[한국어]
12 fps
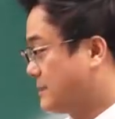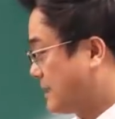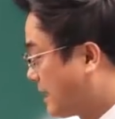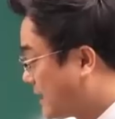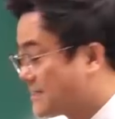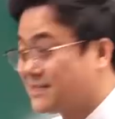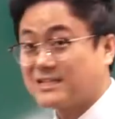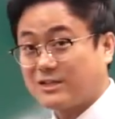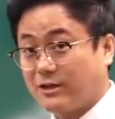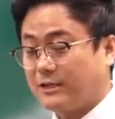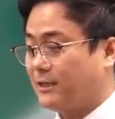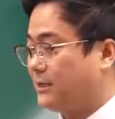세 가지를
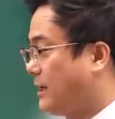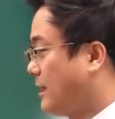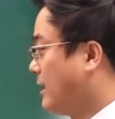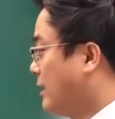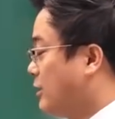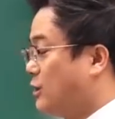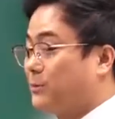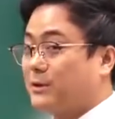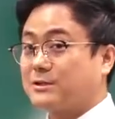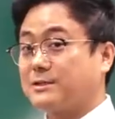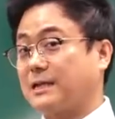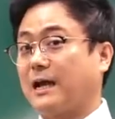써야 되는데
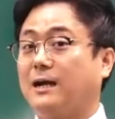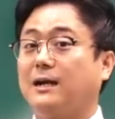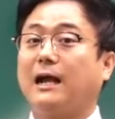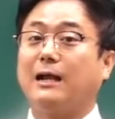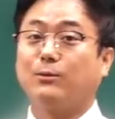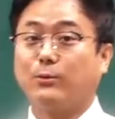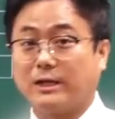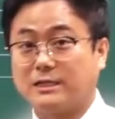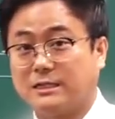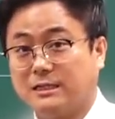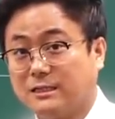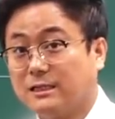여러분께서 잘 알고
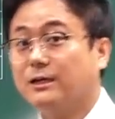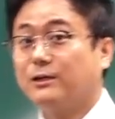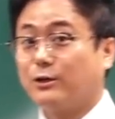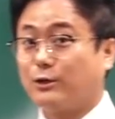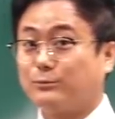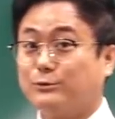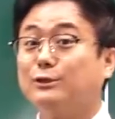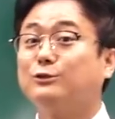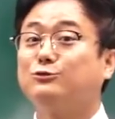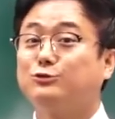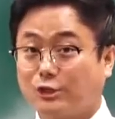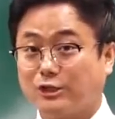계시는 여러분
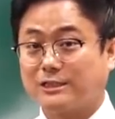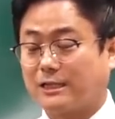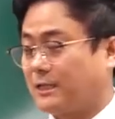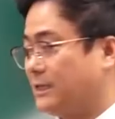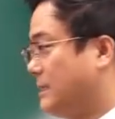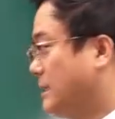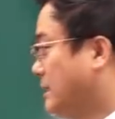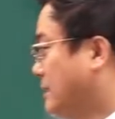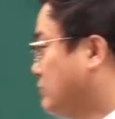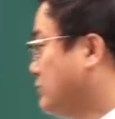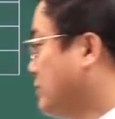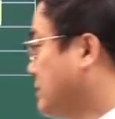누전 차단기,
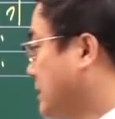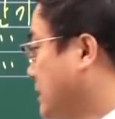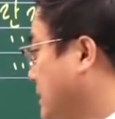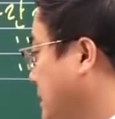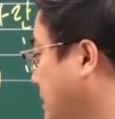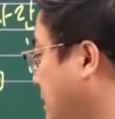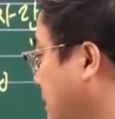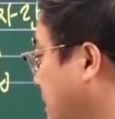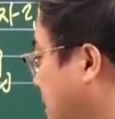누전 차단기